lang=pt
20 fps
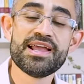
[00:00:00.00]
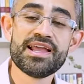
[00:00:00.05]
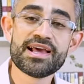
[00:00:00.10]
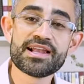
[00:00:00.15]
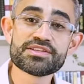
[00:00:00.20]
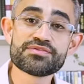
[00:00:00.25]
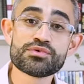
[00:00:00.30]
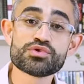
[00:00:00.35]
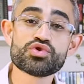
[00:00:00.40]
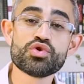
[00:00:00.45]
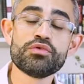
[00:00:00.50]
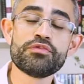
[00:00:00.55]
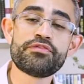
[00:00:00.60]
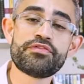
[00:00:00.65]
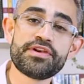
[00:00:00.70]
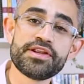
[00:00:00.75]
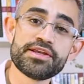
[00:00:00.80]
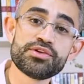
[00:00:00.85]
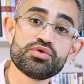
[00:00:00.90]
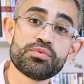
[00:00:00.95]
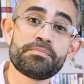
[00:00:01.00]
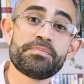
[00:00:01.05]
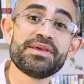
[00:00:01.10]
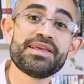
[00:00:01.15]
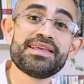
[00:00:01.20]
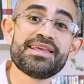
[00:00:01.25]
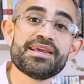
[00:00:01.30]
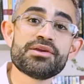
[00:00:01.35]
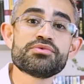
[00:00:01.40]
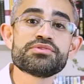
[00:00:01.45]
elas vão sofrendo
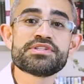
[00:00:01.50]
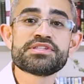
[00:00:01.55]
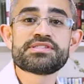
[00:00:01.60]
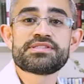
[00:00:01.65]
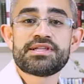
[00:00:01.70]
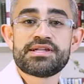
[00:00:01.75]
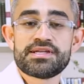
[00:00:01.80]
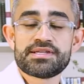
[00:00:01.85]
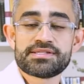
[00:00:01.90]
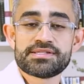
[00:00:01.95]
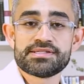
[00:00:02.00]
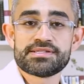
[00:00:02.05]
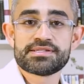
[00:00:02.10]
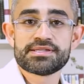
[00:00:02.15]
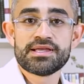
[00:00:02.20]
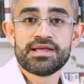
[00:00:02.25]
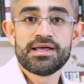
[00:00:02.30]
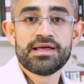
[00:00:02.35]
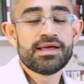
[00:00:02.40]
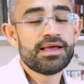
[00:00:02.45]
pequenos estresses.